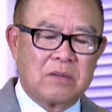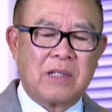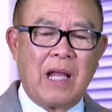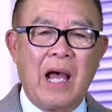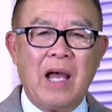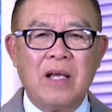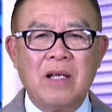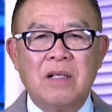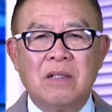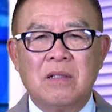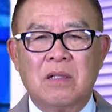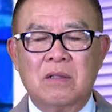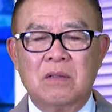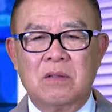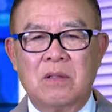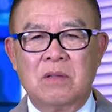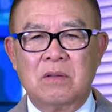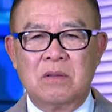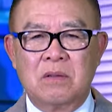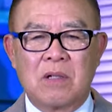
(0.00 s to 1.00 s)
tái
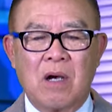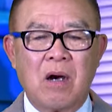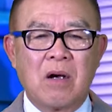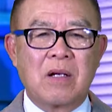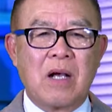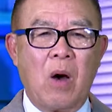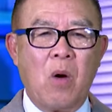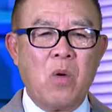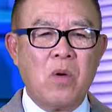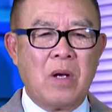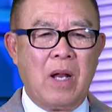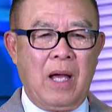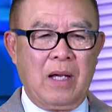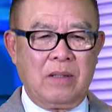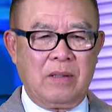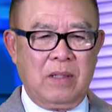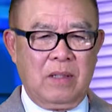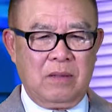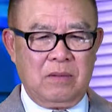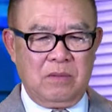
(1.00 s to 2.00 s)
cơ cấu lại
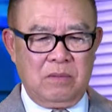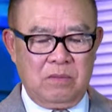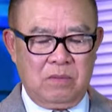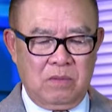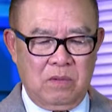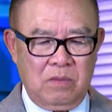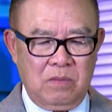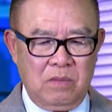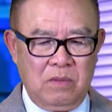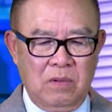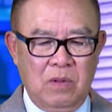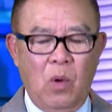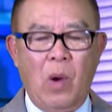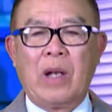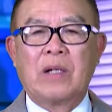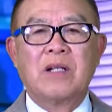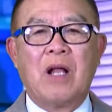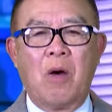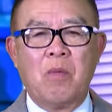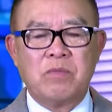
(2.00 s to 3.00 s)

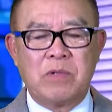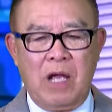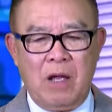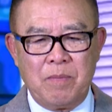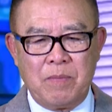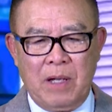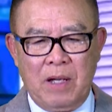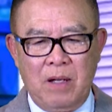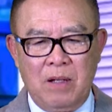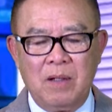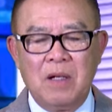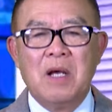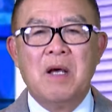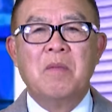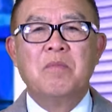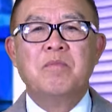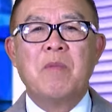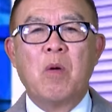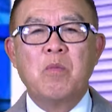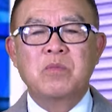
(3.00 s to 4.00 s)
hoạt động để mà
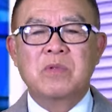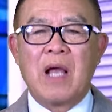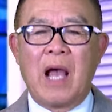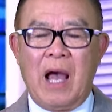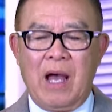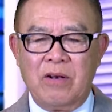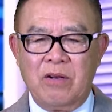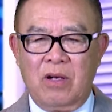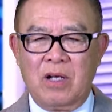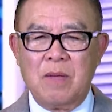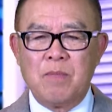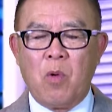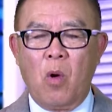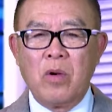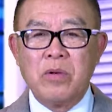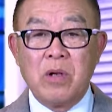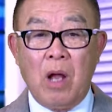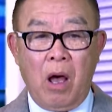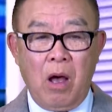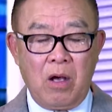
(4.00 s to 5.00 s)
mong trả được cái
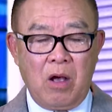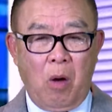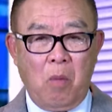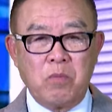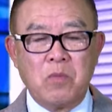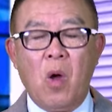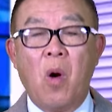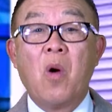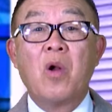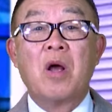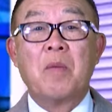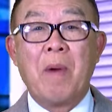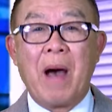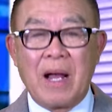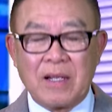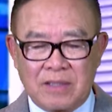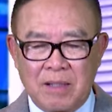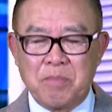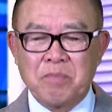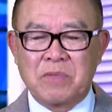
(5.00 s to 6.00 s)
món nợ khổng lồ là
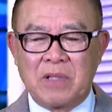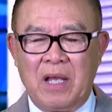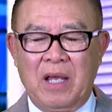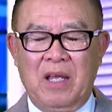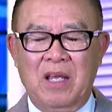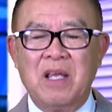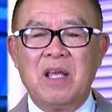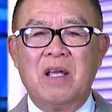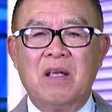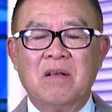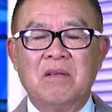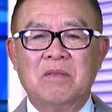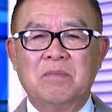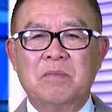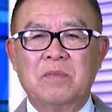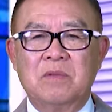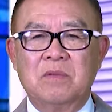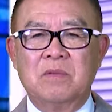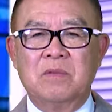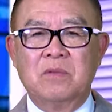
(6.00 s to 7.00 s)
300 tỷ
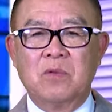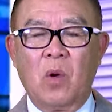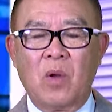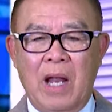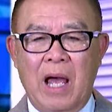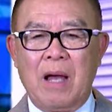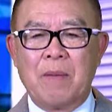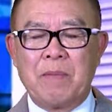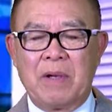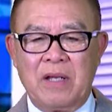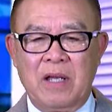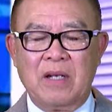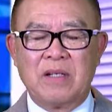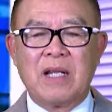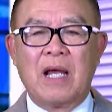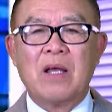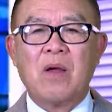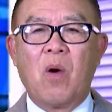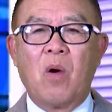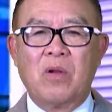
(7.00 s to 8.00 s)
đô la mà hiện
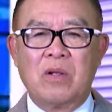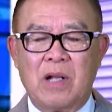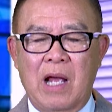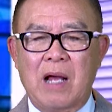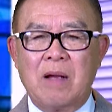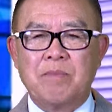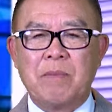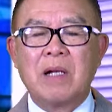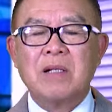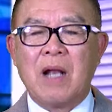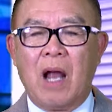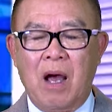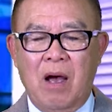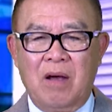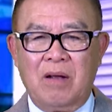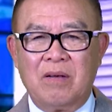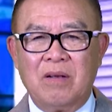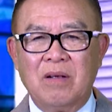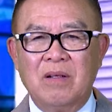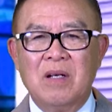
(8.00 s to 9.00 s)
nay họ đang mắc
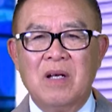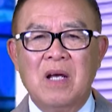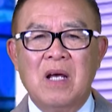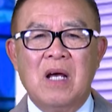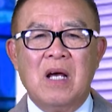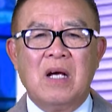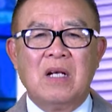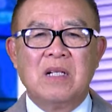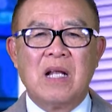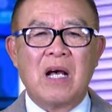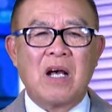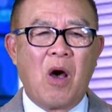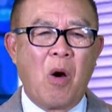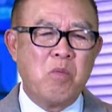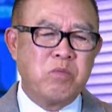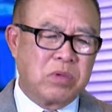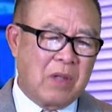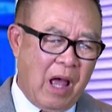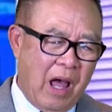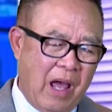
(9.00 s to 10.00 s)
nợ đó, đã
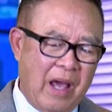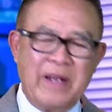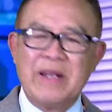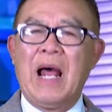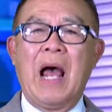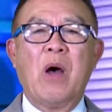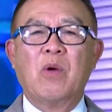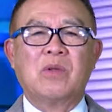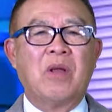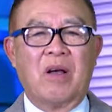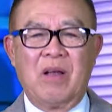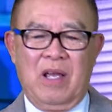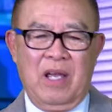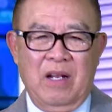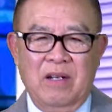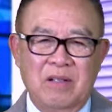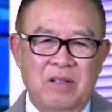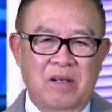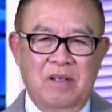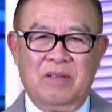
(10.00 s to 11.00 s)
không thể nào thực
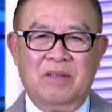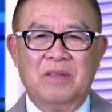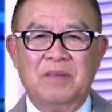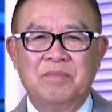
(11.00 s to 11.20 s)
hiện được,